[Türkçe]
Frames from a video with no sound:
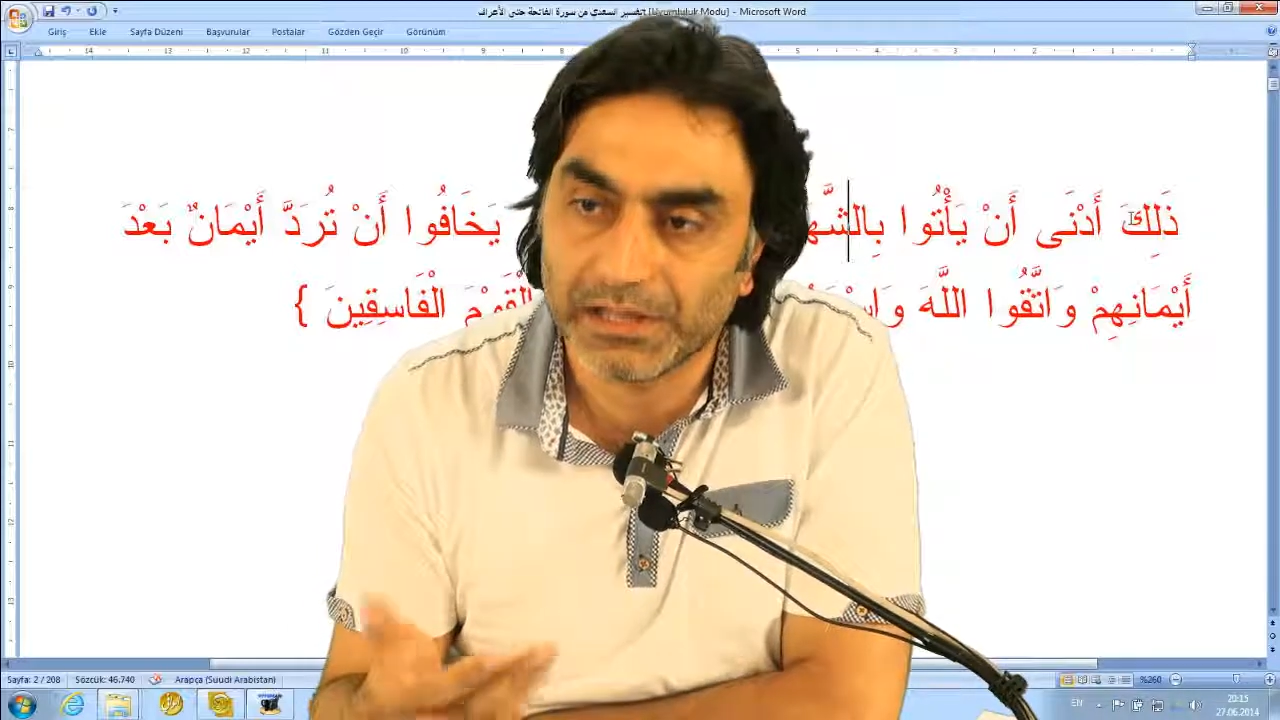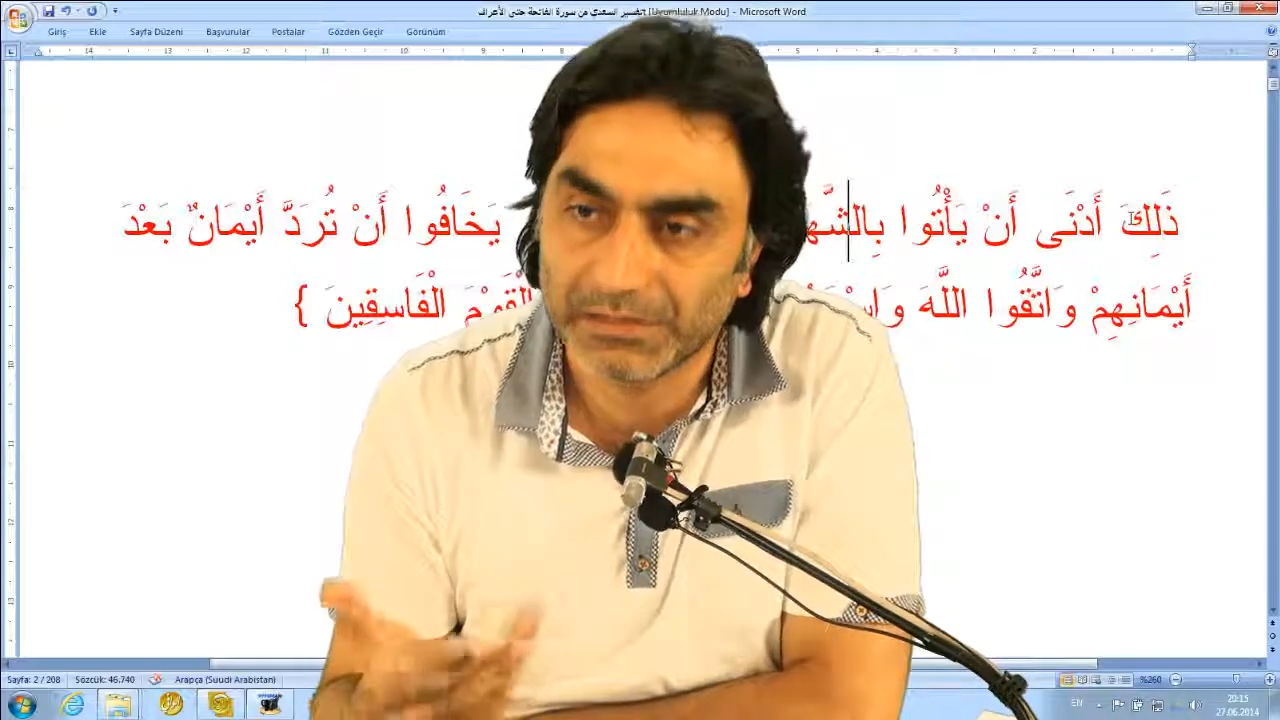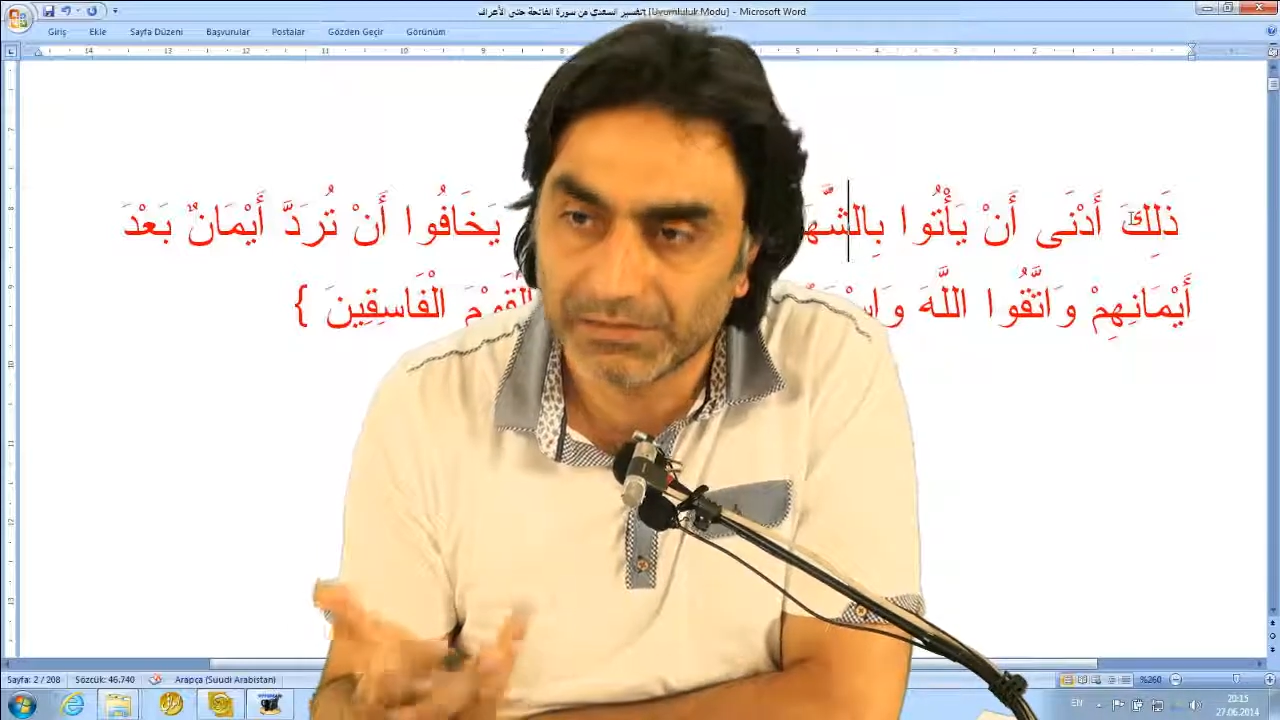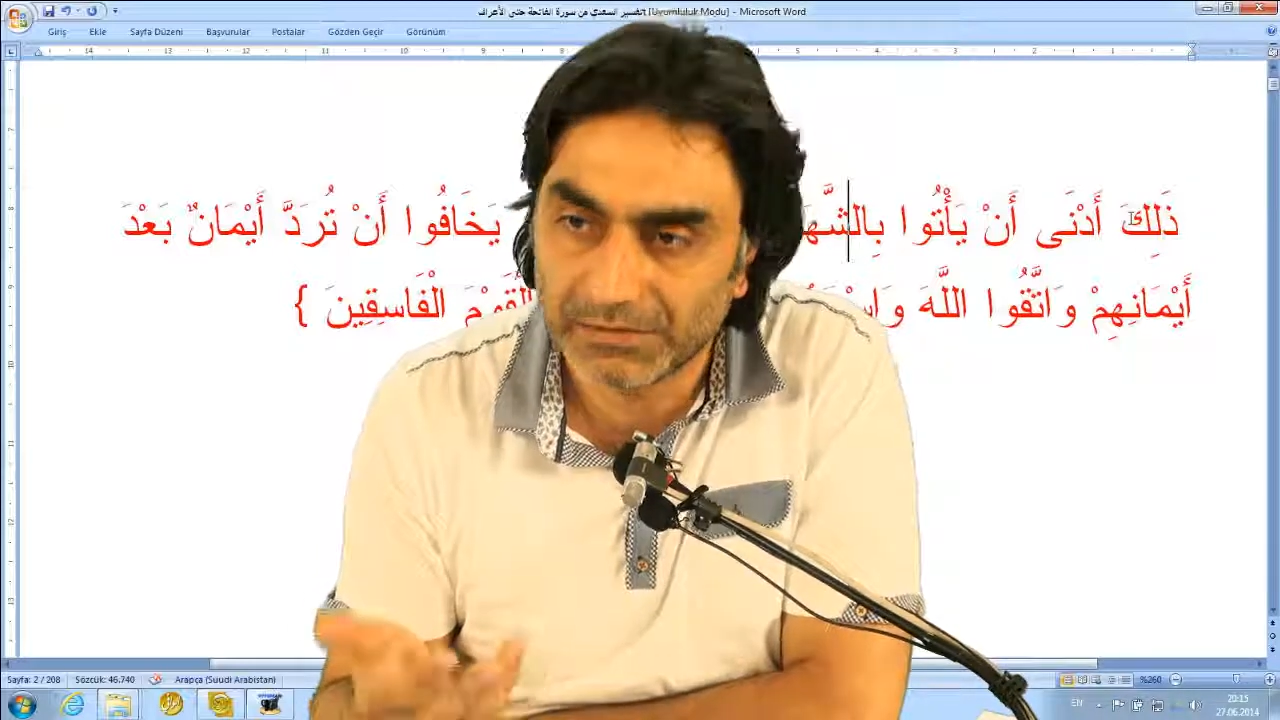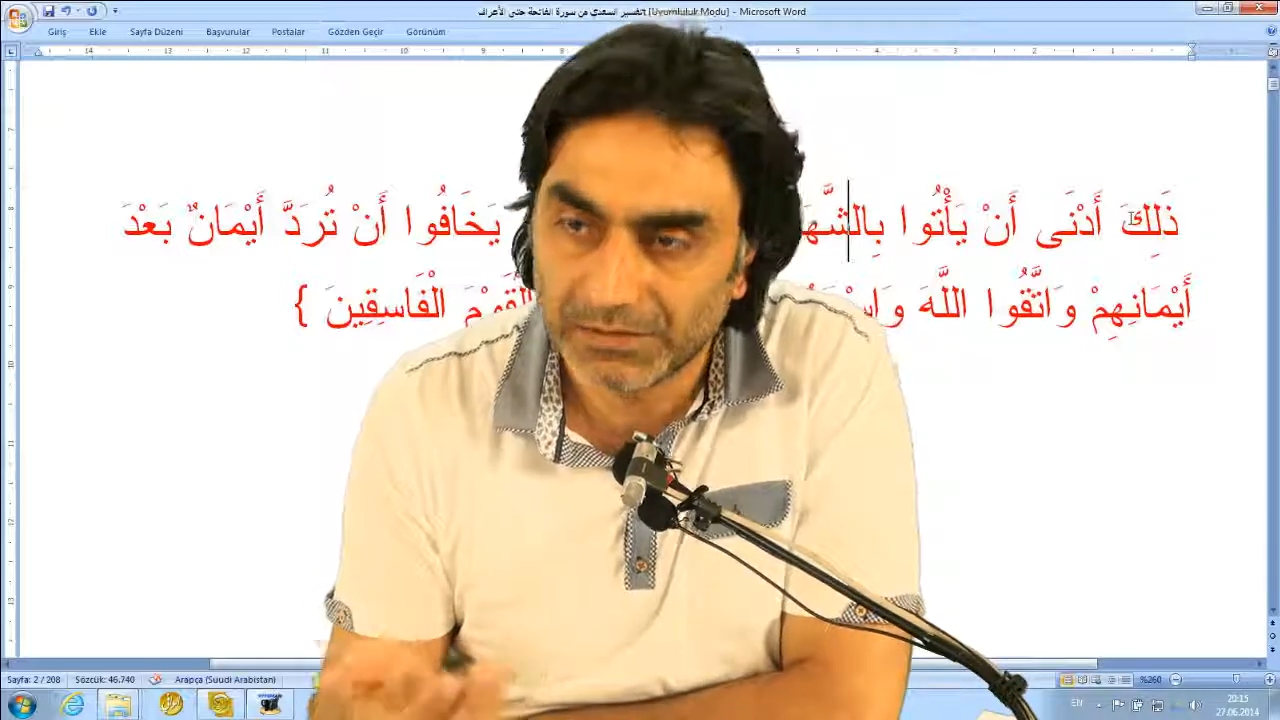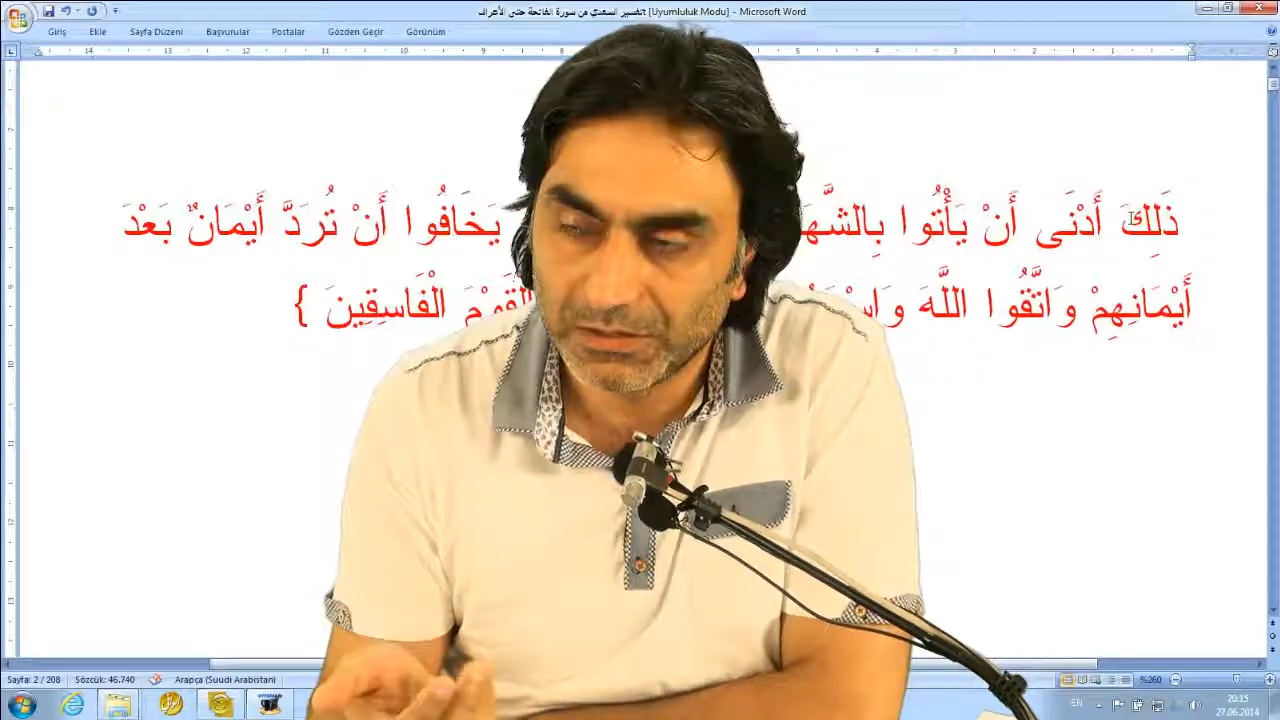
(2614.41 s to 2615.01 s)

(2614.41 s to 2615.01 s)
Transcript: en